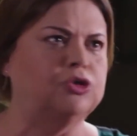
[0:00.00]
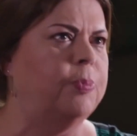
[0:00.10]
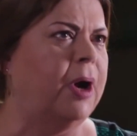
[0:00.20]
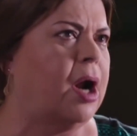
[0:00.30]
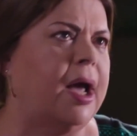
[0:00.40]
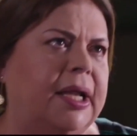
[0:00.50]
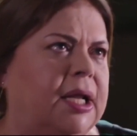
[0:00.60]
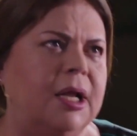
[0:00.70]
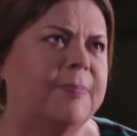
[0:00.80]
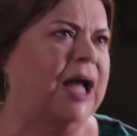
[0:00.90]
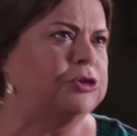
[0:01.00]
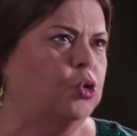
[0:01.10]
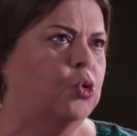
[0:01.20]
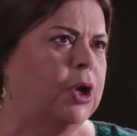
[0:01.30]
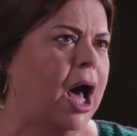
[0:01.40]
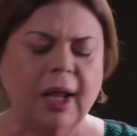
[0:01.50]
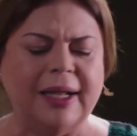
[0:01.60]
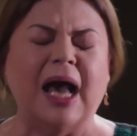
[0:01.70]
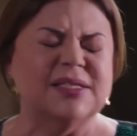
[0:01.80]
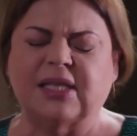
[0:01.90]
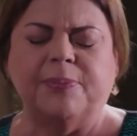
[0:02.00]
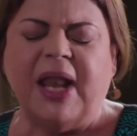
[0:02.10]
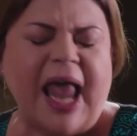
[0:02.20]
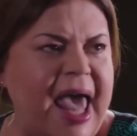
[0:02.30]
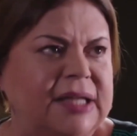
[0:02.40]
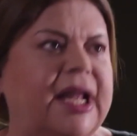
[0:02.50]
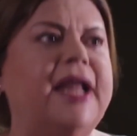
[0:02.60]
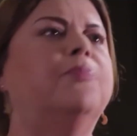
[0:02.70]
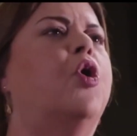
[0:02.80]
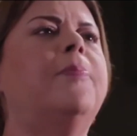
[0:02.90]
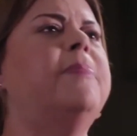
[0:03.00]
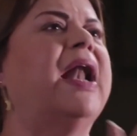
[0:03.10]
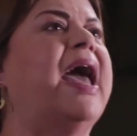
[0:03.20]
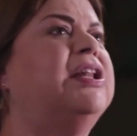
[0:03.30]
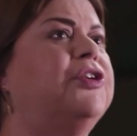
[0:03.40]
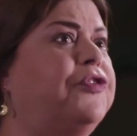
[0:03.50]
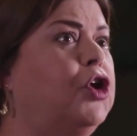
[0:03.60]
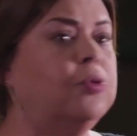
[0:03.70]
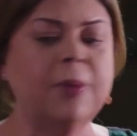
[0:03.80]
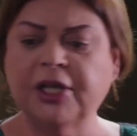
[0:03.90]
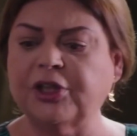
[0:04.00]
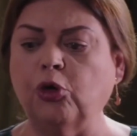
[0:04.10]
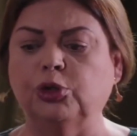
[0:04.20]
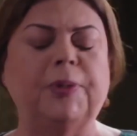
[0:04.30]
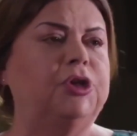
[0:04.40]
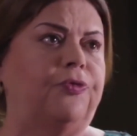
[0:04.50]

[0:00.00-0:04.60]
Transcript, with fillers: تاخده من الراجل اللي مقتول آه، قصدي من القاتل المهم الغني فيهم تاخد